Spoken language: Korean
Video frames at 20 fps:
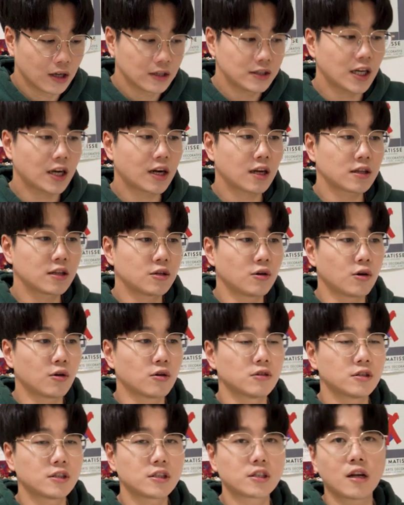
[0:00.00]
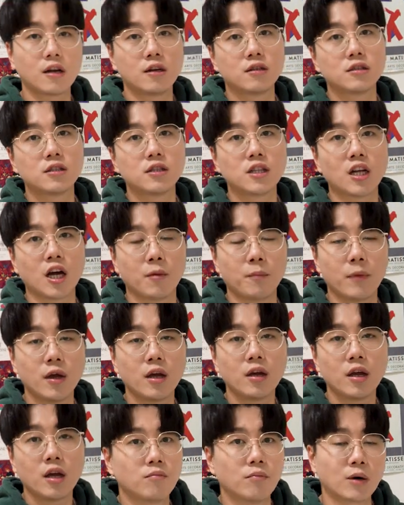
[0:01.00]
책 같은 거를 스캔을 뜬
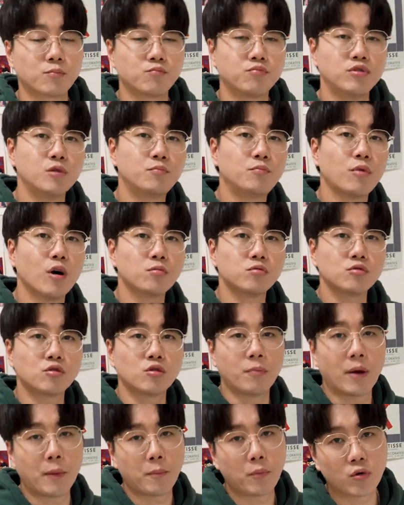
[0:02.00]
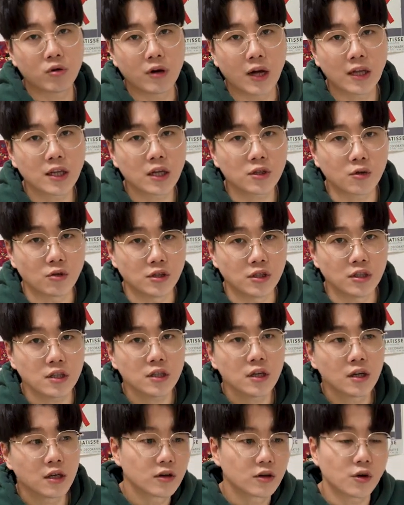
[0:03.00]
다음에 막 불법으로 배포를
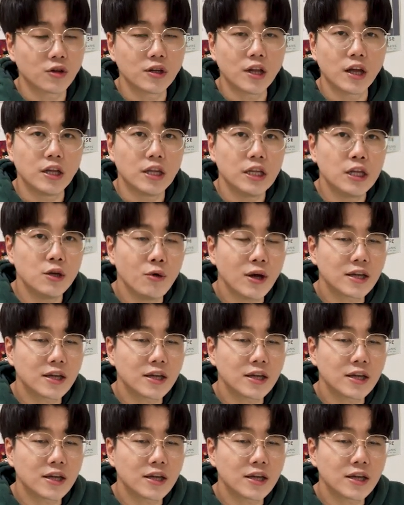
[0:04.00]
한다든지 그런데 이